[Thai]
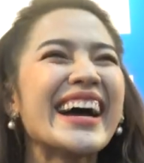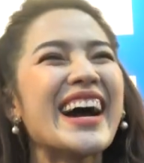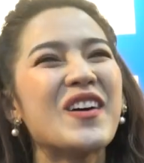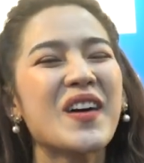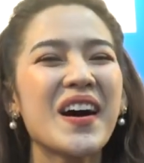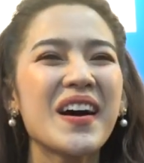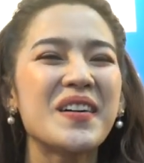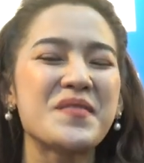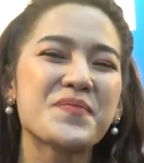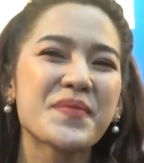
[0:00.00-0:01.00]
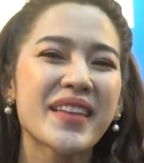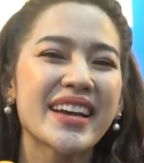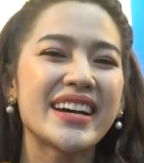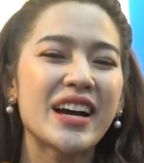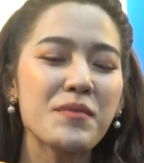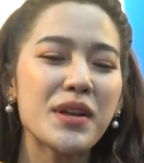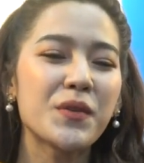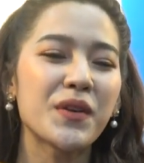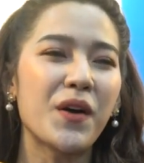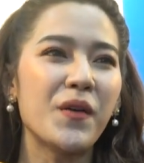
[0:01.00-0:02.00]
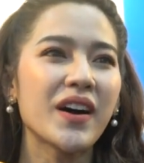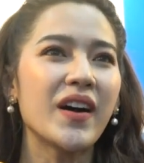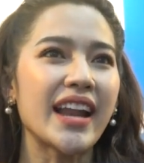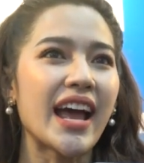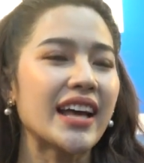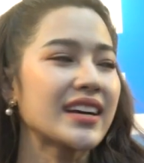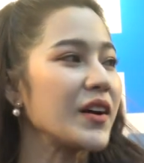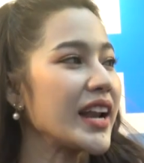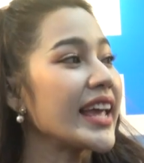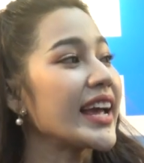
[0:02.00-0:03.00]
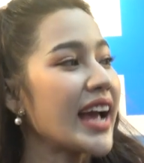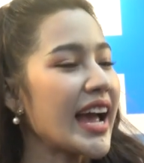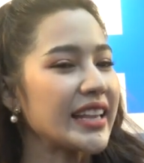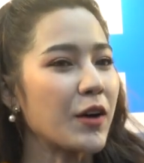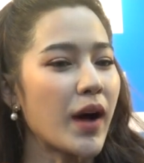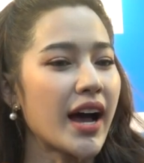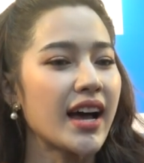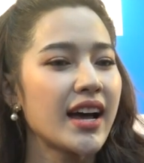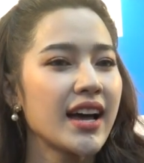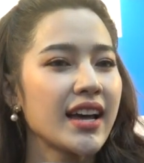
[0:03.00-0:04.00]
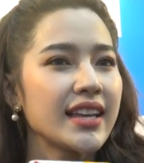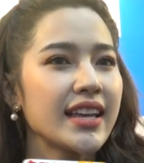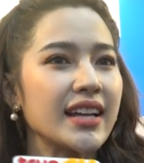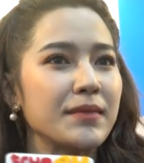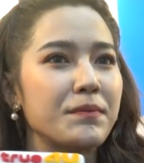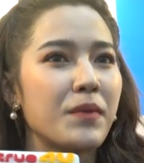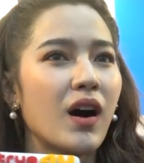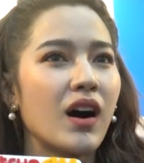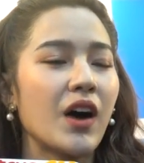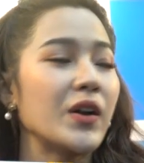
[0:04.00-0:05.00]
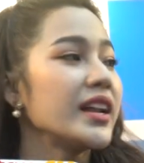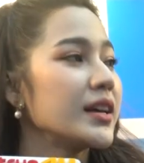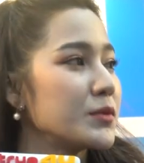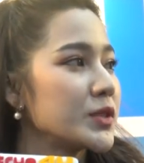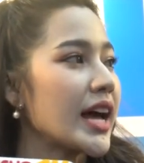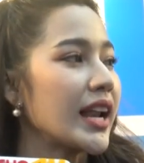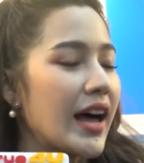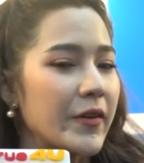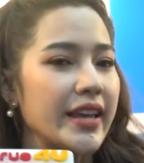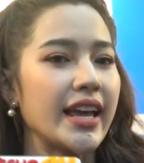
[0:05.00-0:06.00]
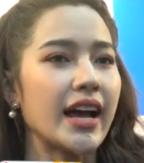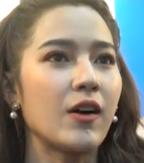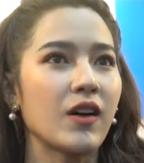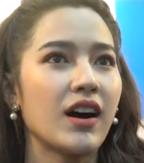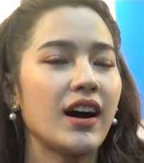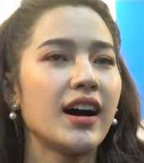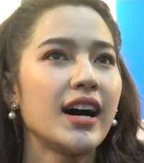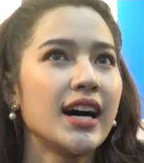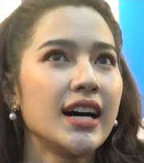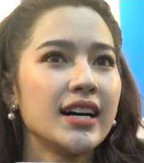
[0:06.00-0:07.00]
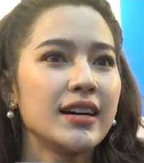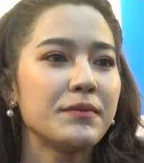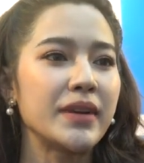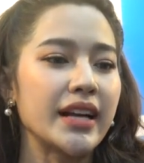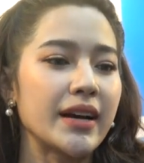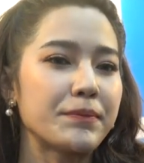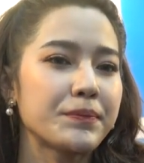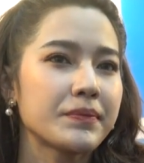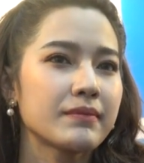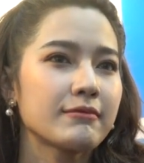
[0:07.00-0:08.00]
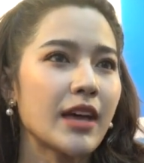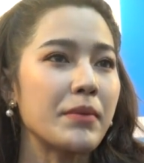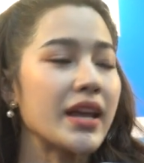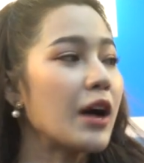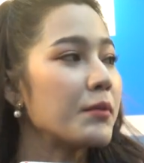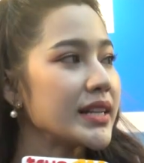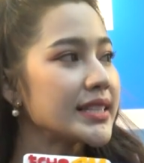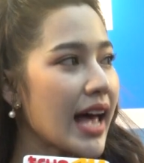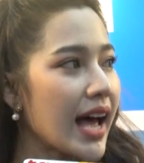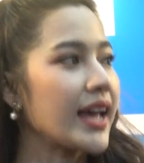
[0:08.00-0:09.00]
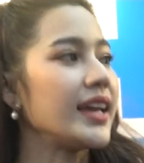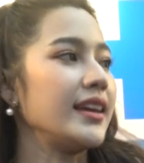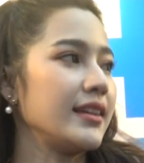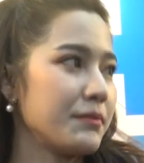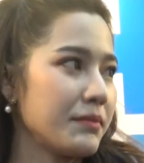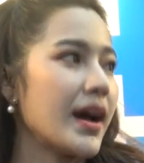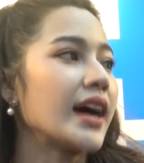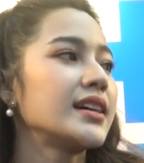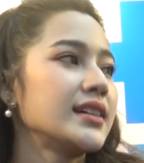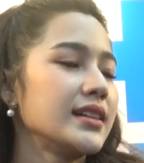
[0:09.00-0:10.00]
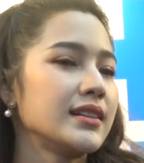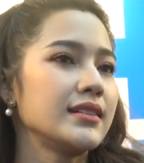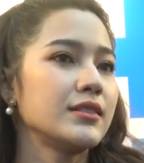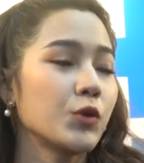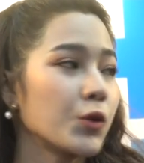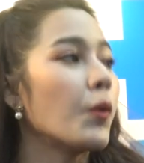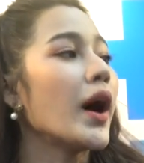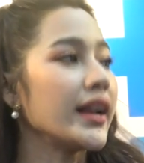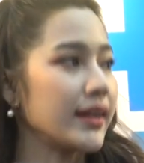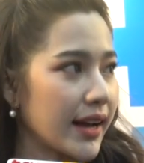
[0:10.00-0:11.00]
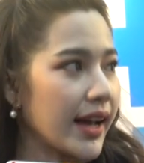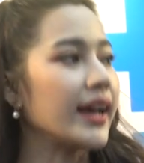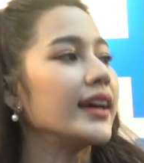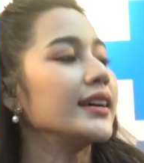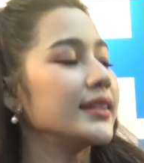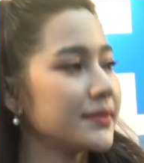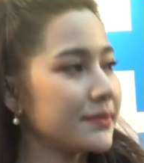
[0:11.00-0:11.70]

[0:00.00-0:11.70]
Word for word: เขาก็คือก็ไม่รู้เนาะว่าก่อนหน้าก่อนหน้ายังไงแต่ว่าอย่างพอเขาได้เริ่มรู้จักเราอย่างเงี้ยเขาก็เหมือนกับทำให้เรามั่นใจมากขึ้น ทุกๆวันค่ะเรามีคุ